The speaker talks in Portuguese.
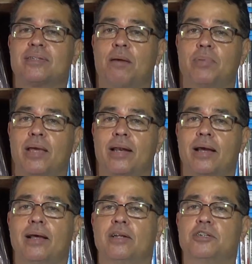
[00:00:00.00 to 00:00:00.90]
saber,
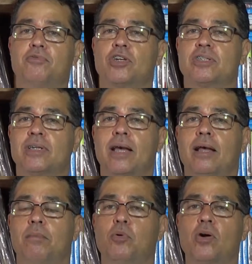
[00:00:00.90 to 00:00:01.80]
né, de você,
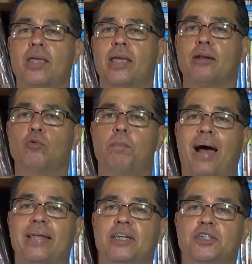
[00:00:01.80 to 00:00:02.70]
por que num
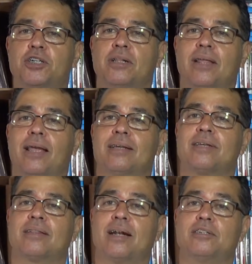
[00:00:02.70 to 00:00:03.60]
país que tem
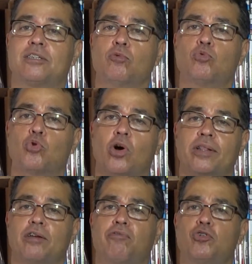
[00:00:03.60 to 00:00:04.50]
essa tradição
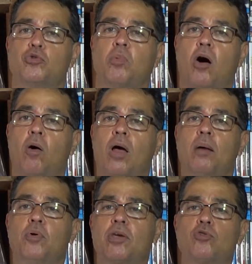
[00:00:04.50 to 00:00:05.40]
toda de futebol,
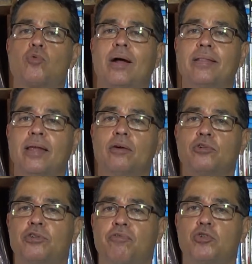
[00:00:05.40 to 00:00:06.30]
por que os
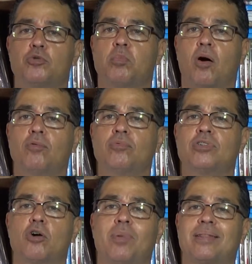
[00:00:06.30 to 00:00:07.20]
quadrinhos de futebol não
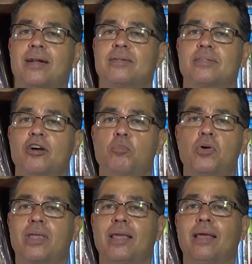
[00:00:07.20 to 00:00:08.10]
são uma tradição?
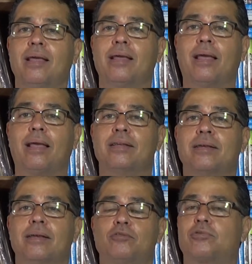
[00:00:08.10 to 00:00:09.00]
Por que
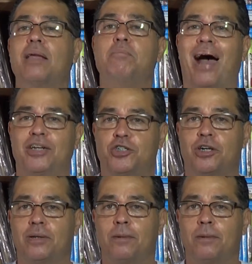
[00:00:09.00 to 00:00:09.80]
é, isso está em baixa?